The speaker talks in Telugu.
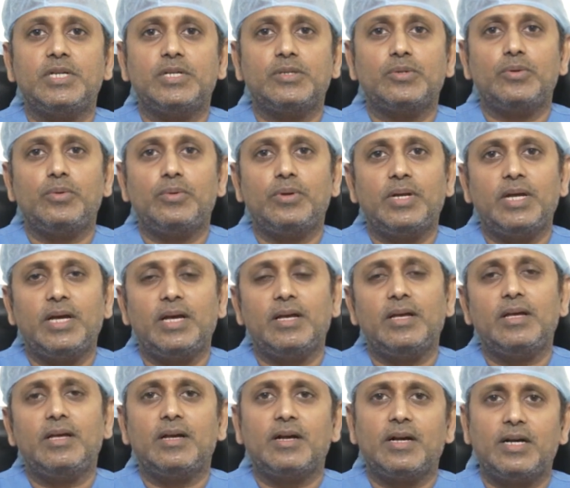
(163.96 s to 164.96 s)
చేసుకుంటే
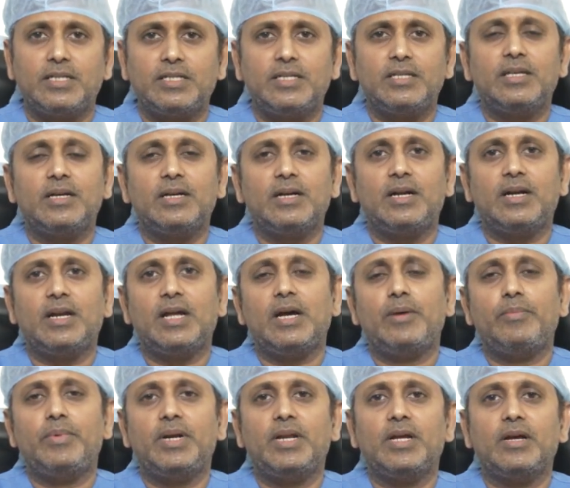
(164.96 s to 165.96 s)
ఖచ్చితంగా
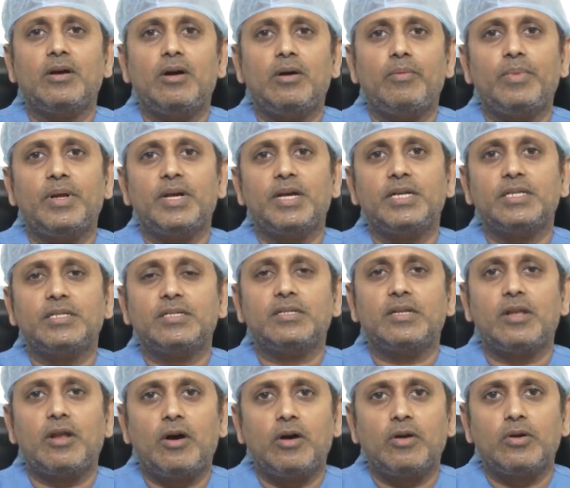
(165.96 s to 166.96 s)
డయాబెటిక్
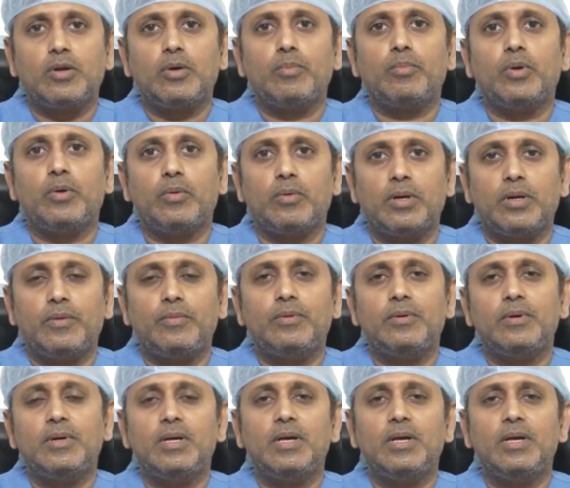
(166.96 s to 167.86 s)
కాంప్లికేషన్స్ లాంగ్ టర్మ్లో ఉండవు